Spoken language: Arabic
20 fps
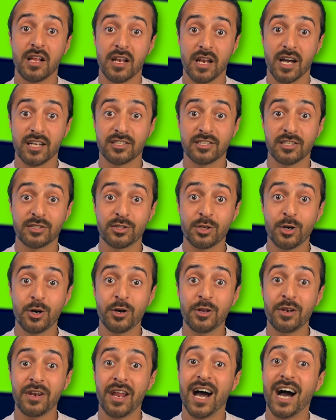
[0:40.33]
لا
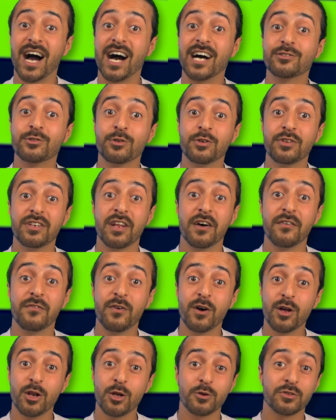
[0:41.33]
تنسون عطونا
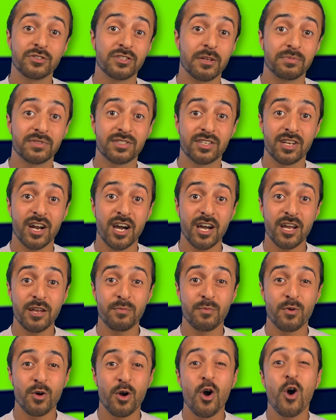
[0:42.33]
فولو
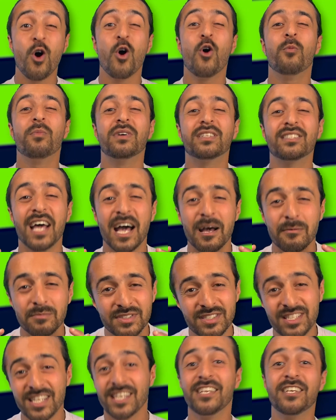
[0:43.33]
وسبسكرايب
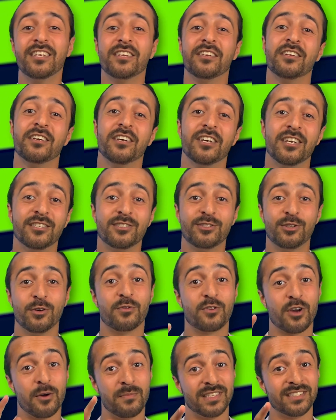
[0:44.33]
ومتحمسين
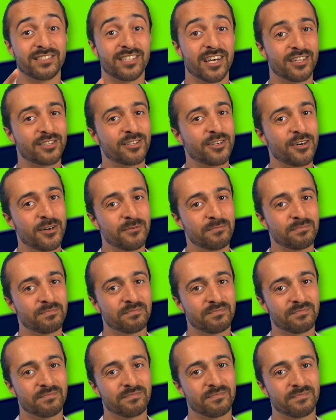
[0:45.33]
نشوف كومنتاتكم
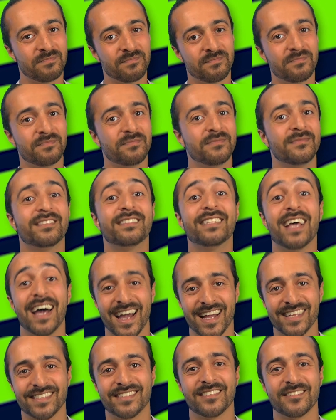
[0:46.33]

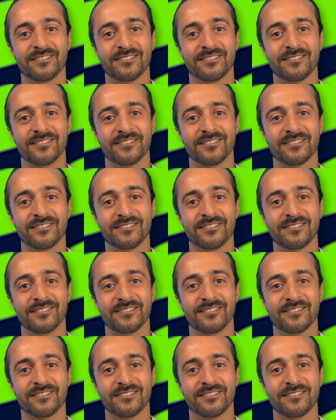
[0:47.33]
تحت